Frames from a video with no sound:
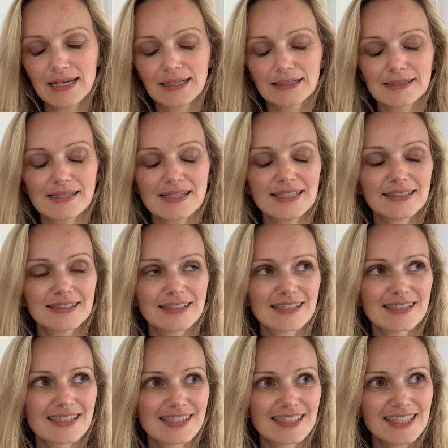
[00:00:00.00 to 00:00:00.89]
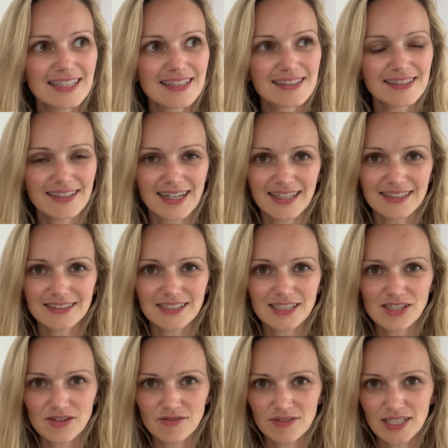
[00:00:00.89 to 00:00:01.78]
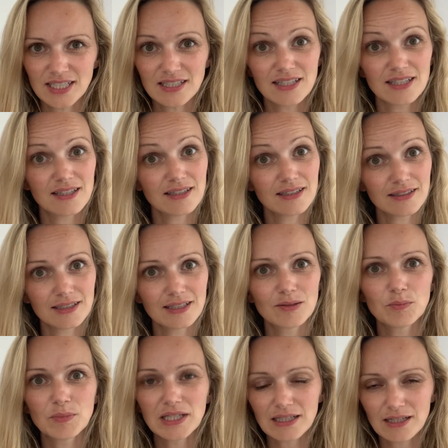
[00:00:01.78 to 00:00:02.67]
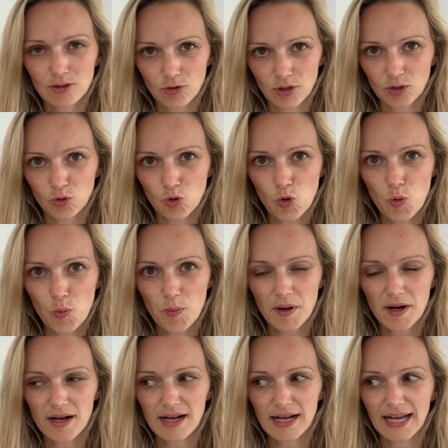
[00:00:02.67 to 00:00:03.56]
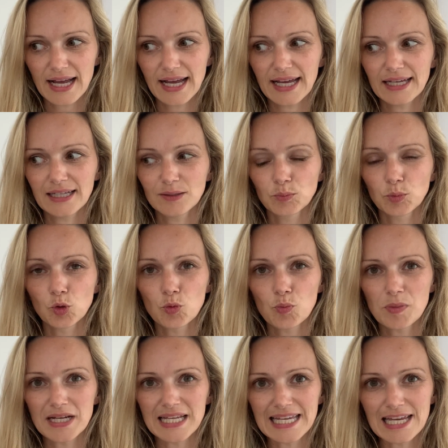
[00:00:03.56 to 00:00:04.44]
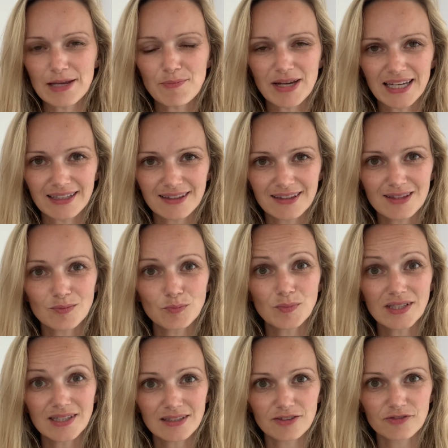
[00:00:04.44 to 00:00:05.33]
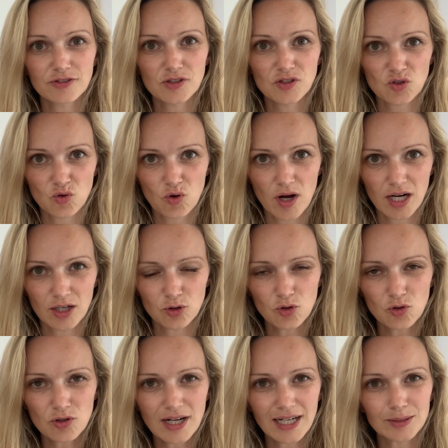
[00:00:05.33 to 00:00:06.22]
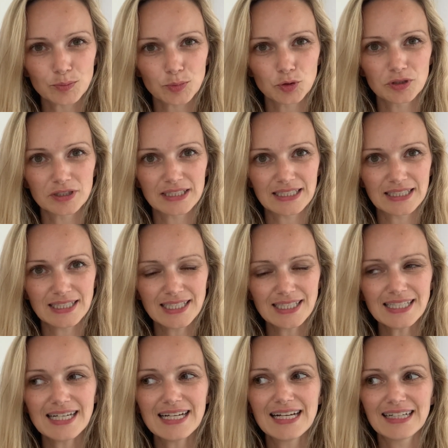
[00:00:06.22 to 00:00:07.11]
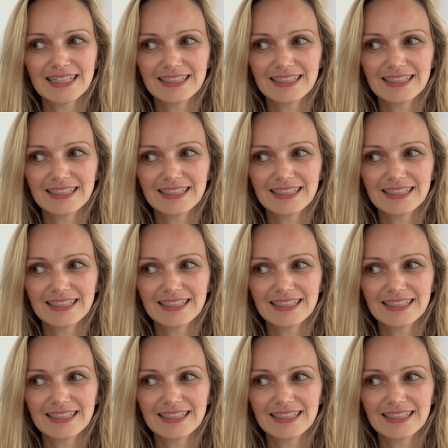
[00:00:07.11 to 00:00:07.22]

Das liegt jetzt nicht daran, dass wir hier in Mitteleuropa ein Problem hätten mit der Versorgung an Protein.